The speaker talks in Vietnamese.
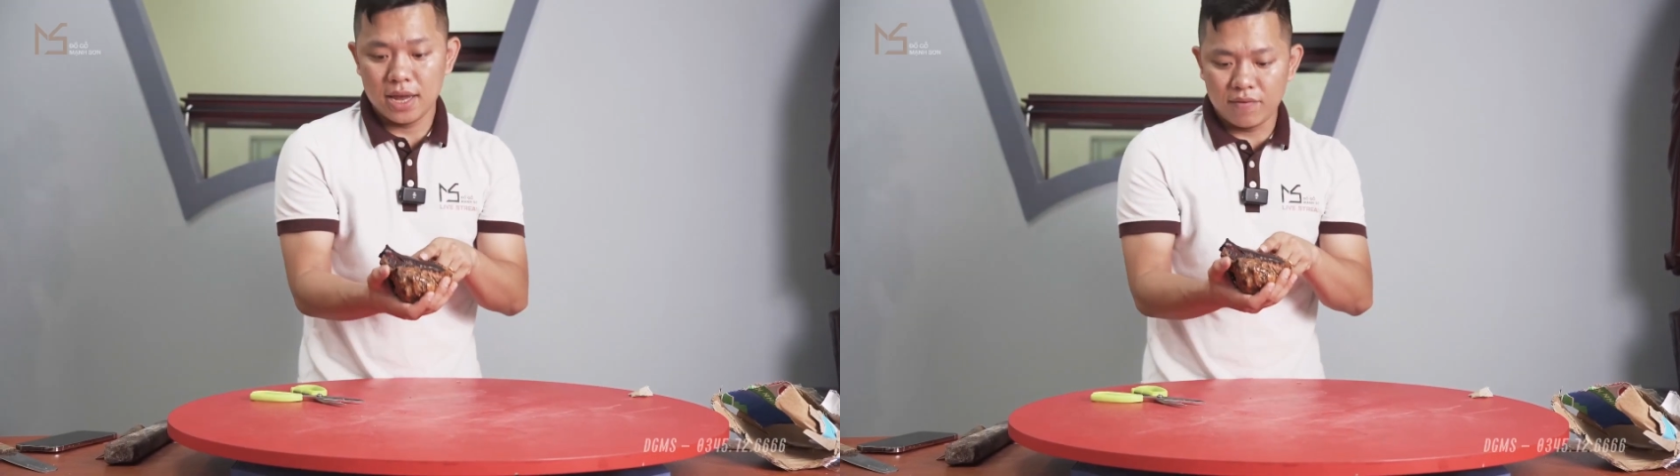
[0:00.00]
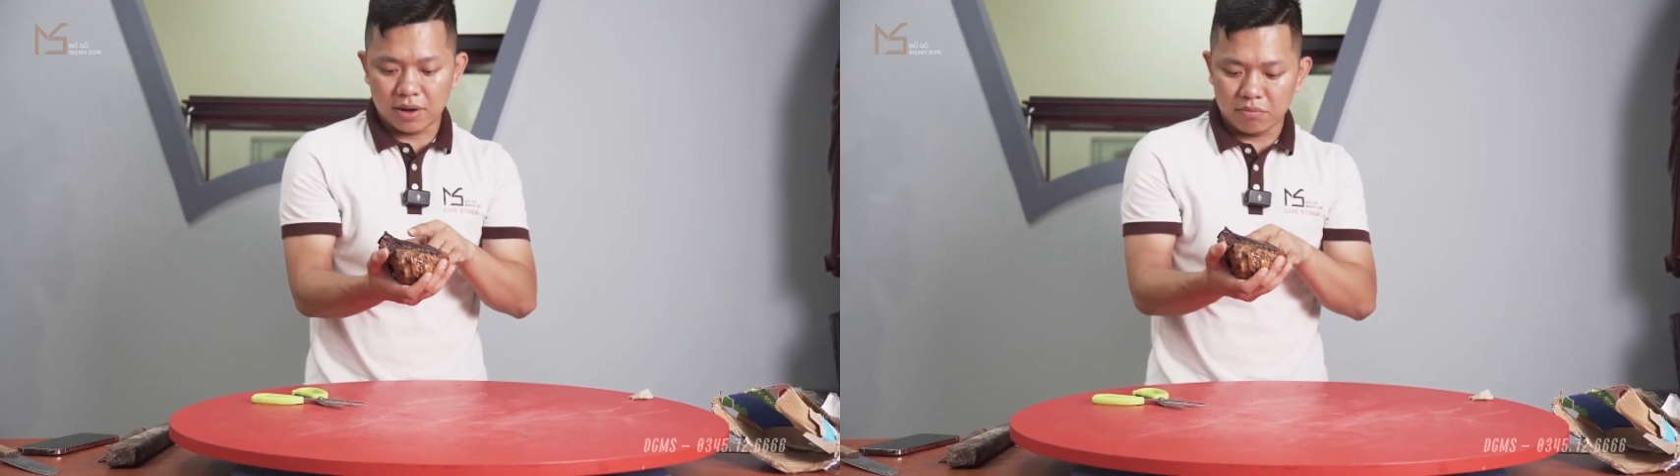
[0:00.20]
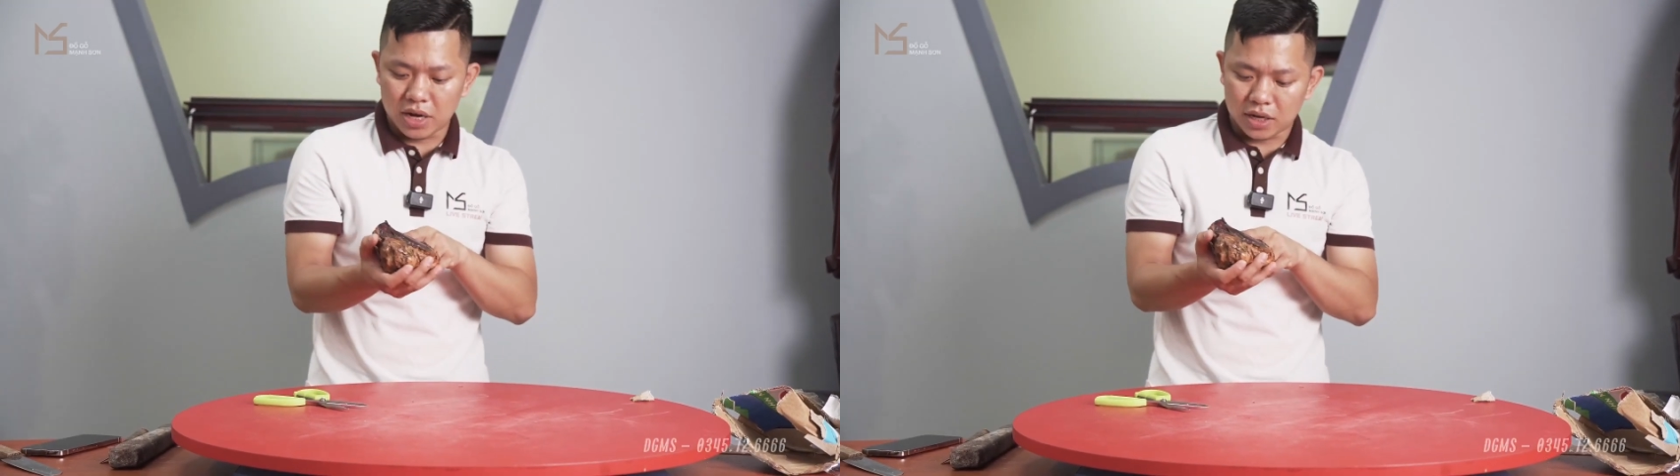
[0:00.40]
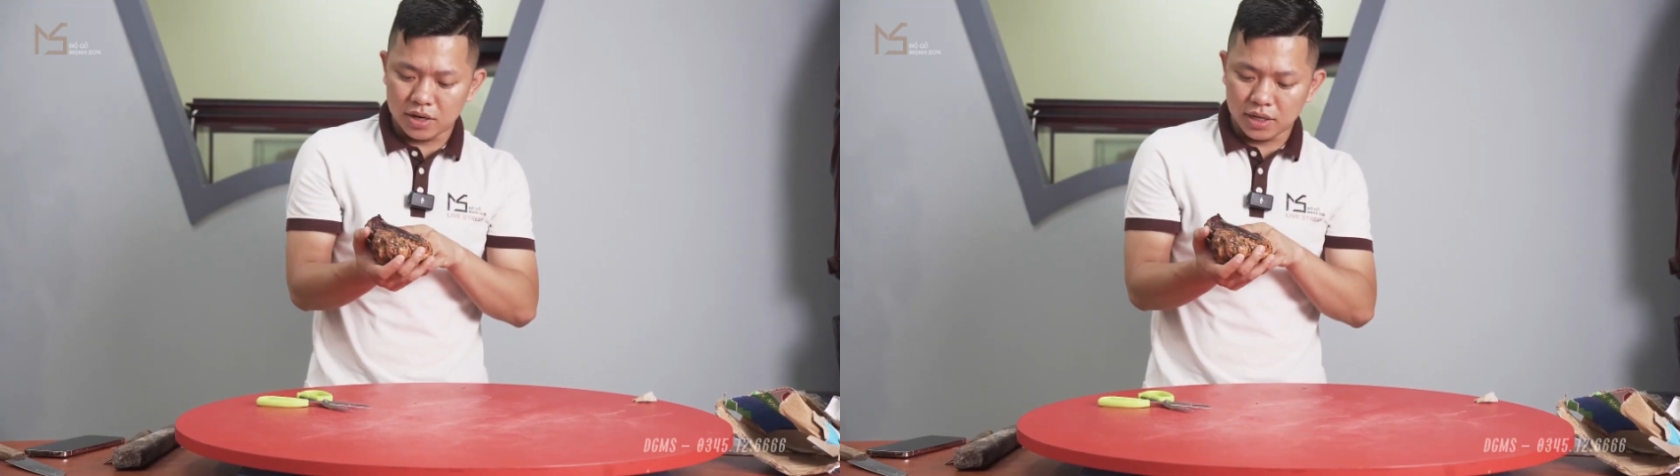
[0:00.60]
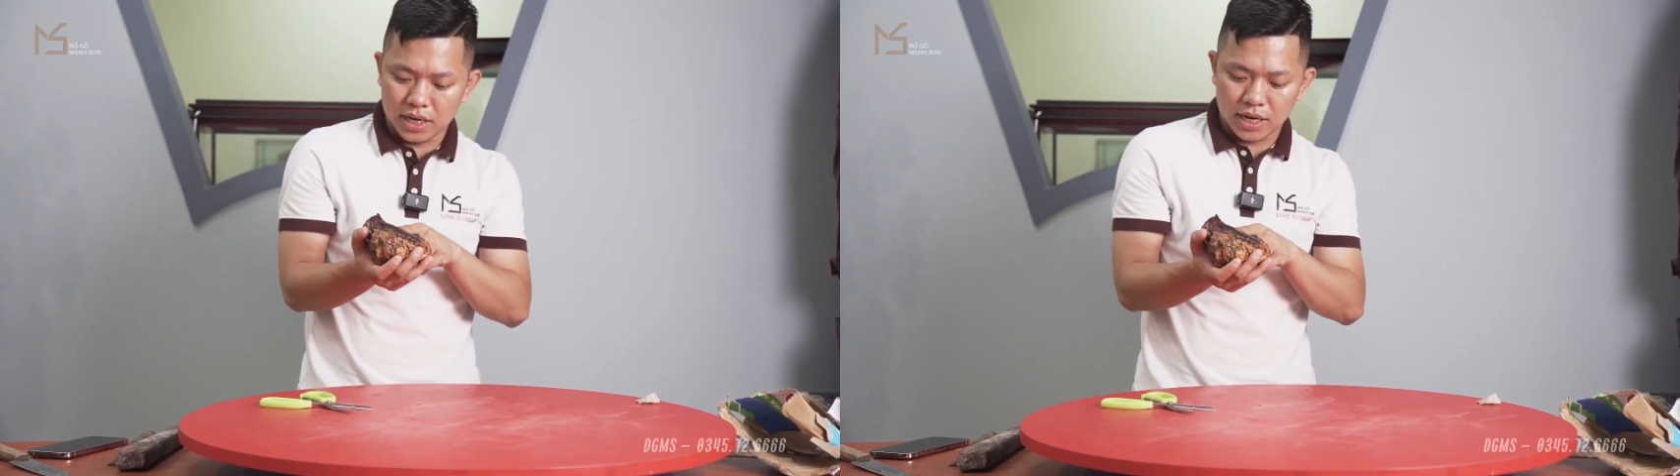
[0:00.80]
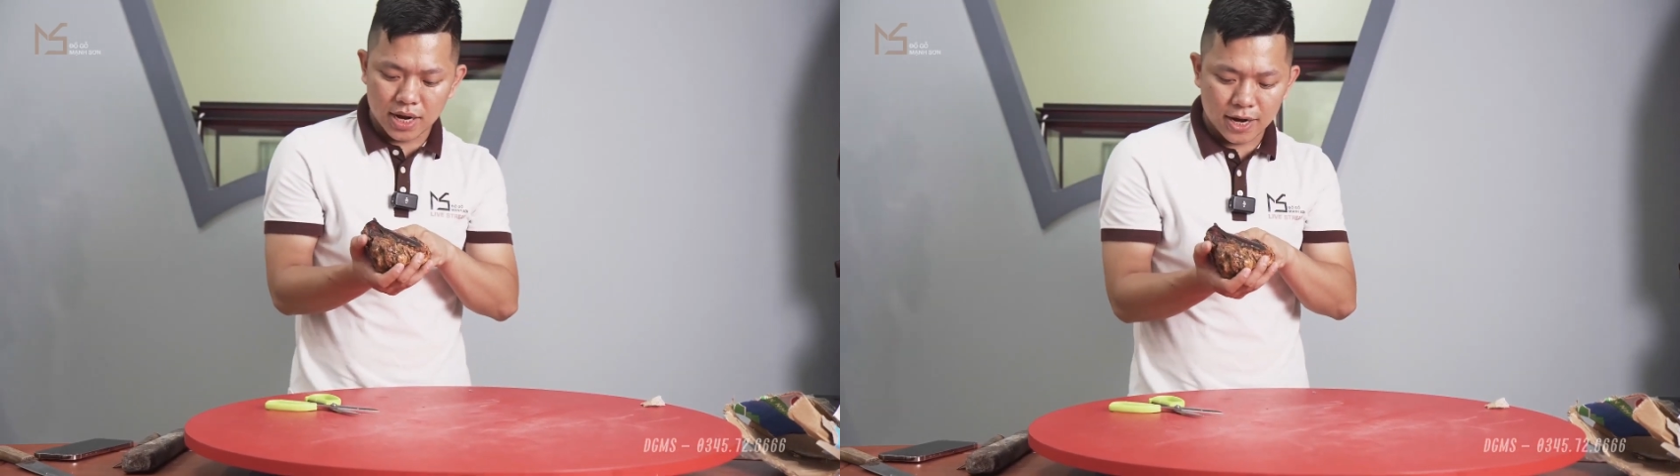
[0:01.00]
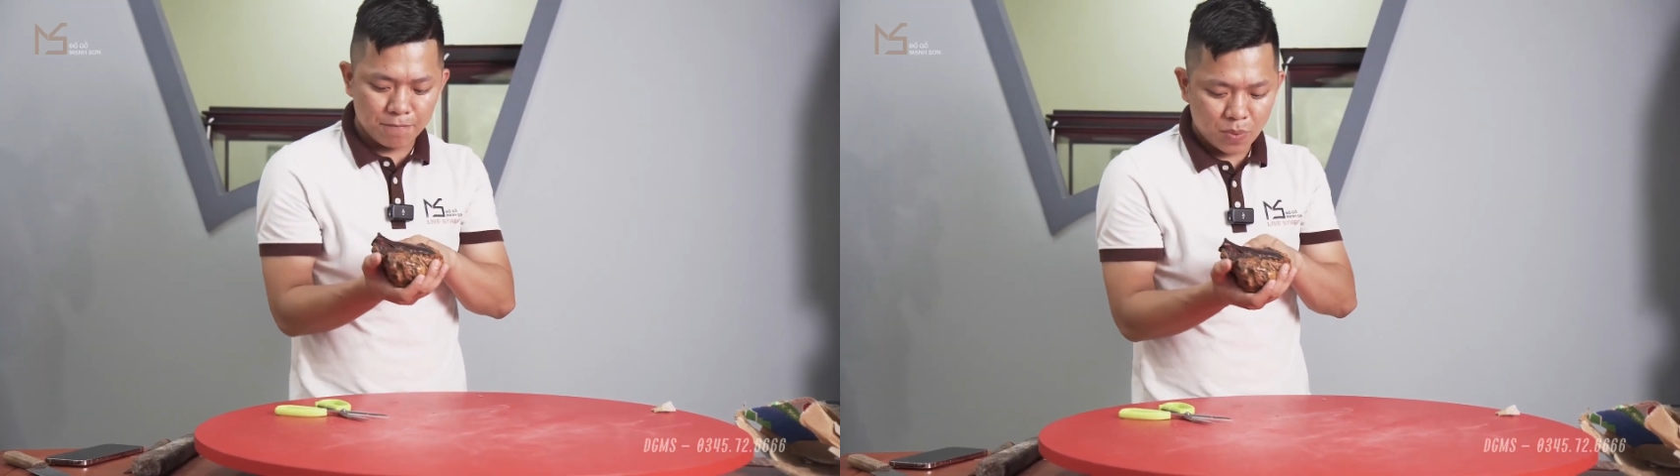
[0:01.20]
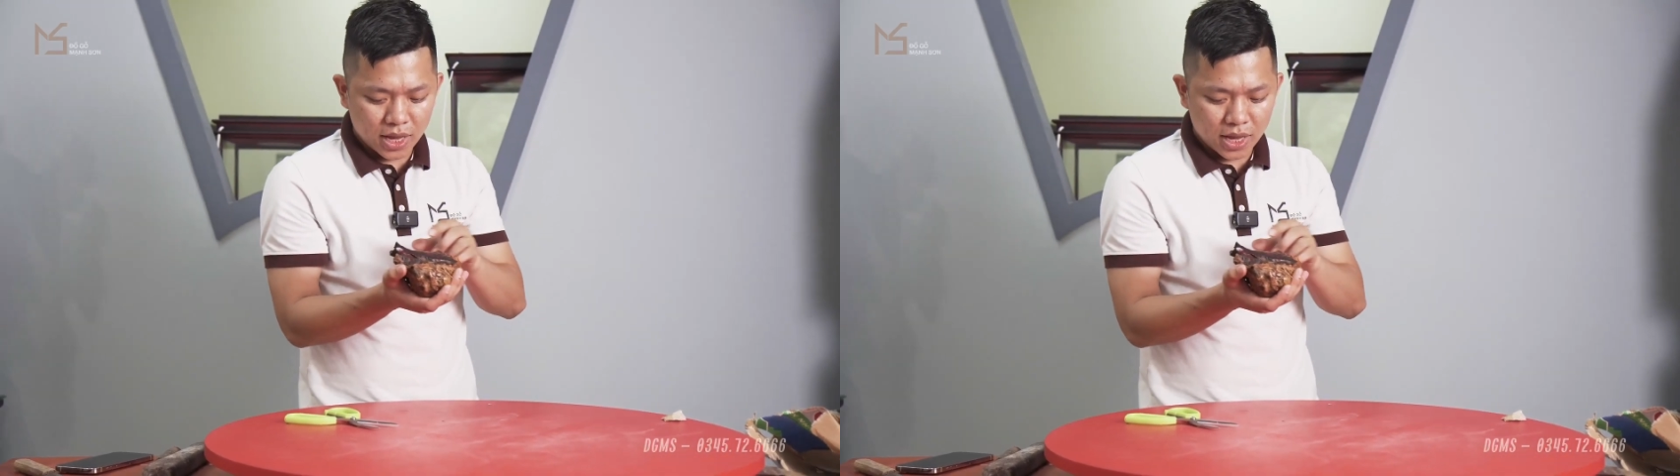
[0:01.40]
và đặc biệt nữa thì à,